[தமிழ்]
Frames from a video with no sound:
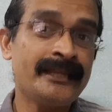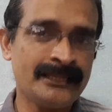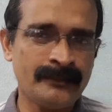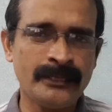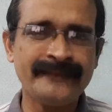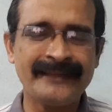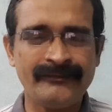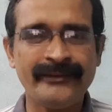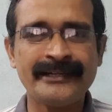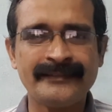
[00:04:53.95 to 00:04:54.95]
இந்த மாதிரி சில
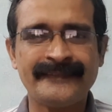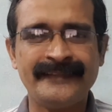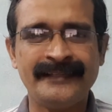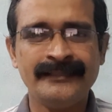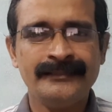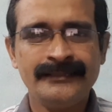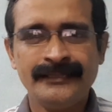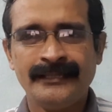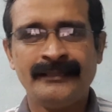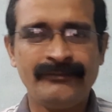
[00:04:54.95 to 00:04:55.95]
ஃபேக்டர்ஸ் தான்
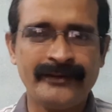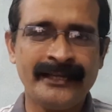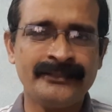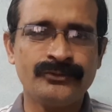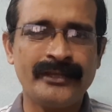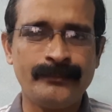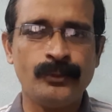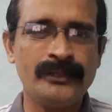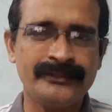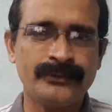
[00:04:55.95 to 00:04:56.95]
இந்த ஃப்ரான்ஸுடைய
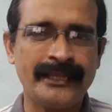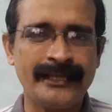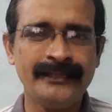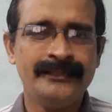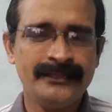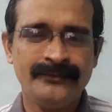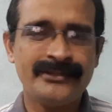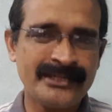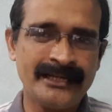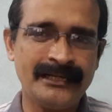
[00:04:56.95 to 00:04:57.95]
போலீஸுடைய
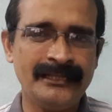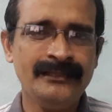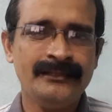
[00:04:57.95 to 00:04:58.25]
விஷயங்களில்